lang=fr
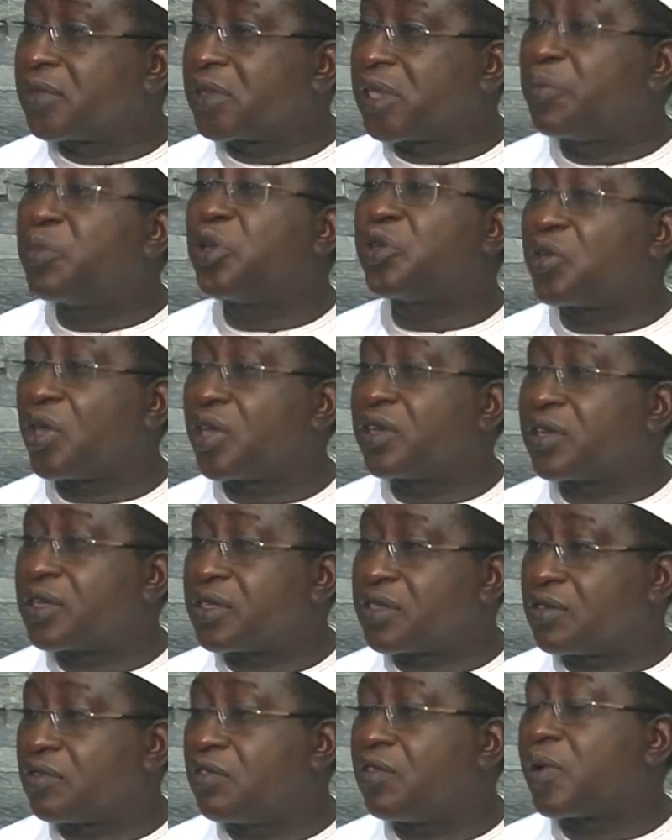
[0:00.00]
Ça m'étonne
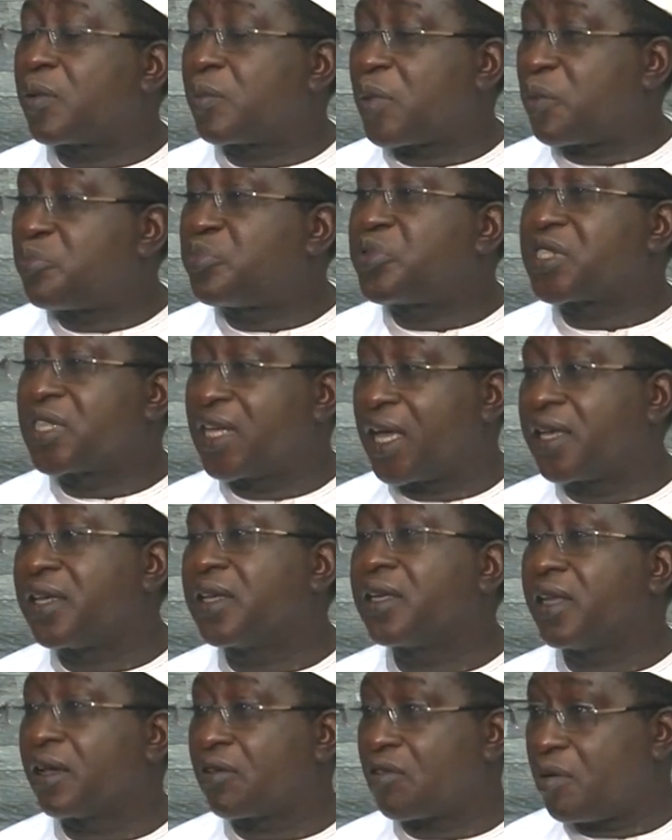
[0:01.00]
que ce gouvernement puisse
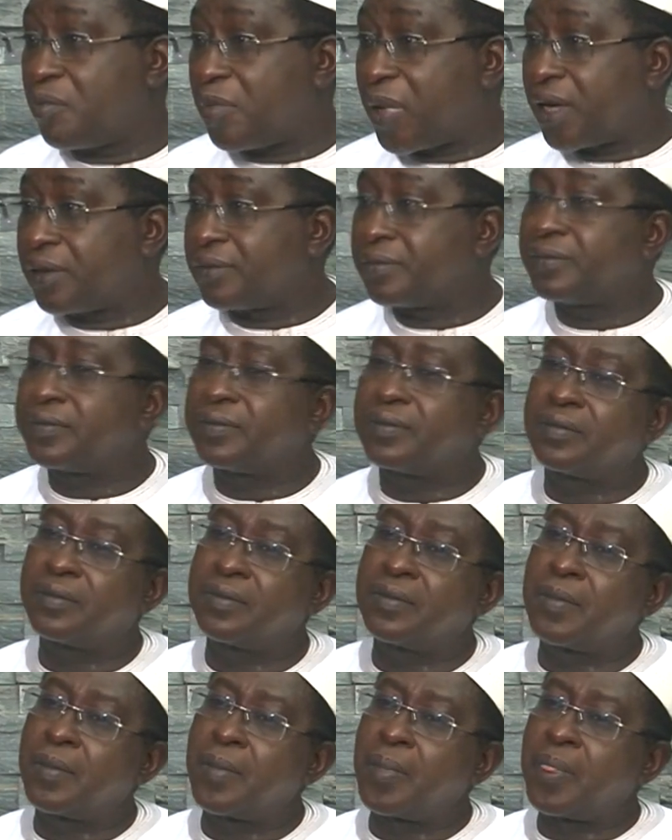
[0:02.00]
gagner des combats.
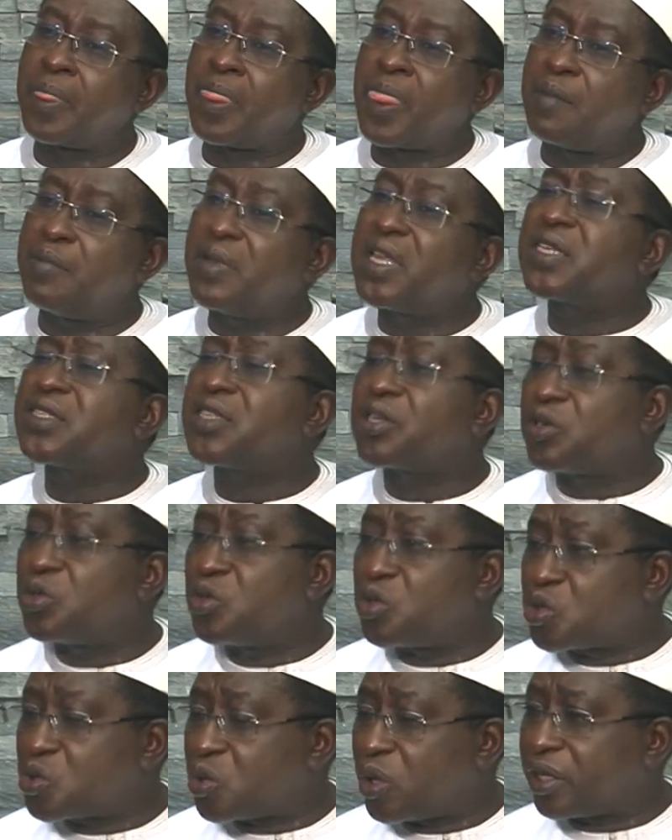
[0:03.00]
Maintenant, ce que
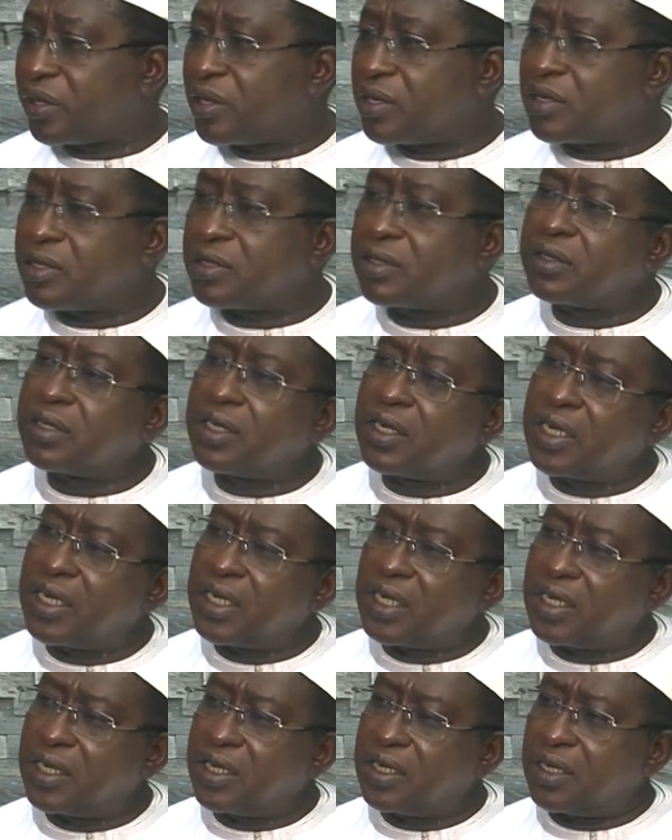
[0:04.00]
nous souhaitons,
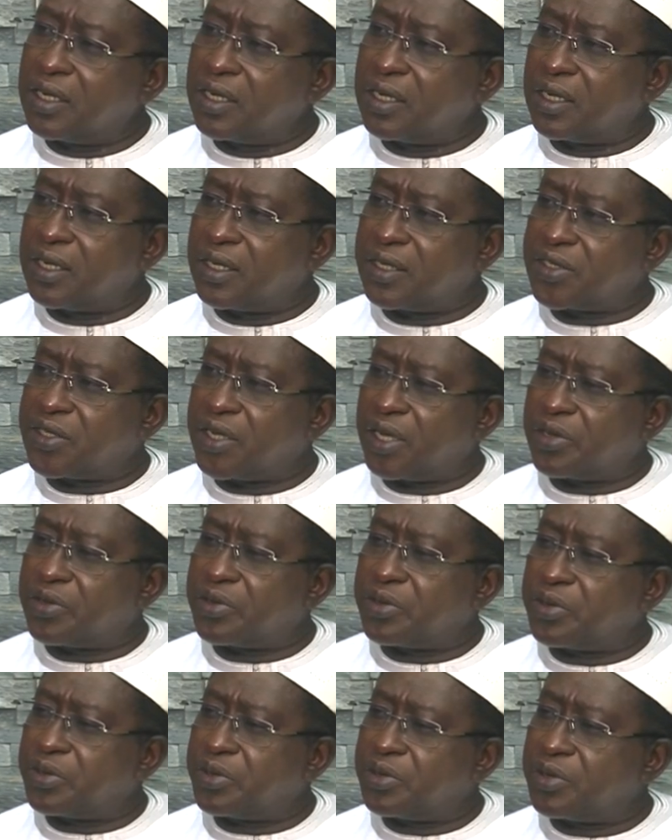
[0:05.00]
c'est
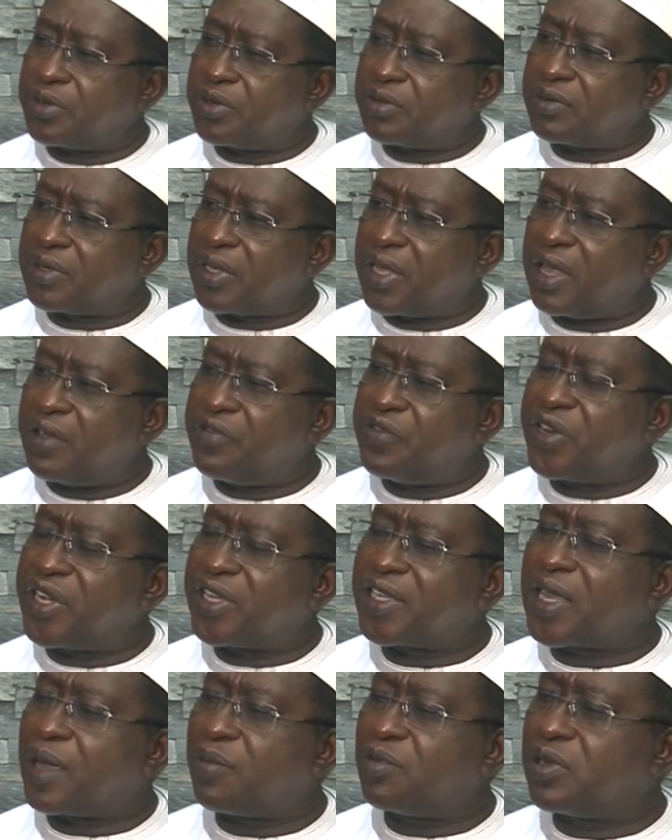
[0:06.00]
qu'un
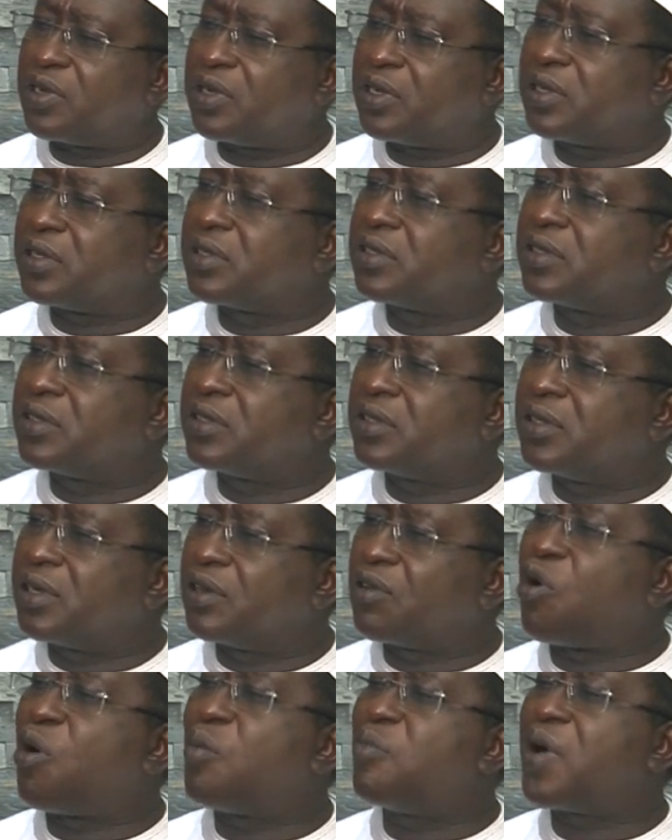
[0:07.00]
véritable
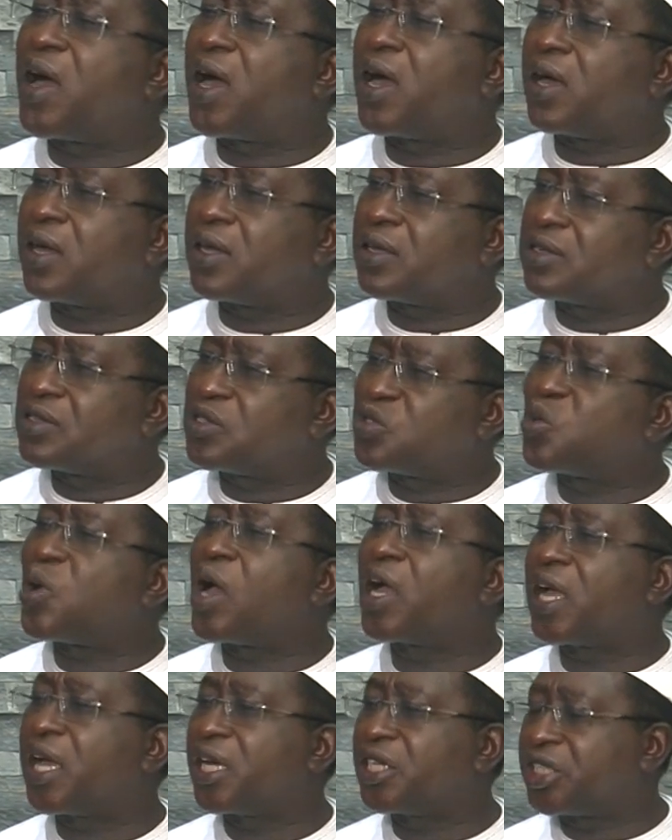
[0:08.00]
combat soit
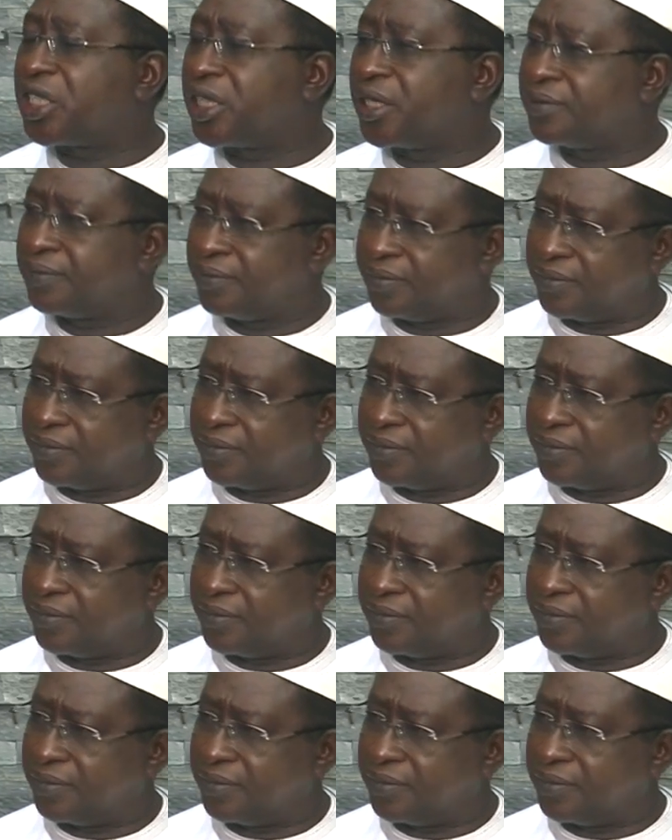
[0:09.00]
engagé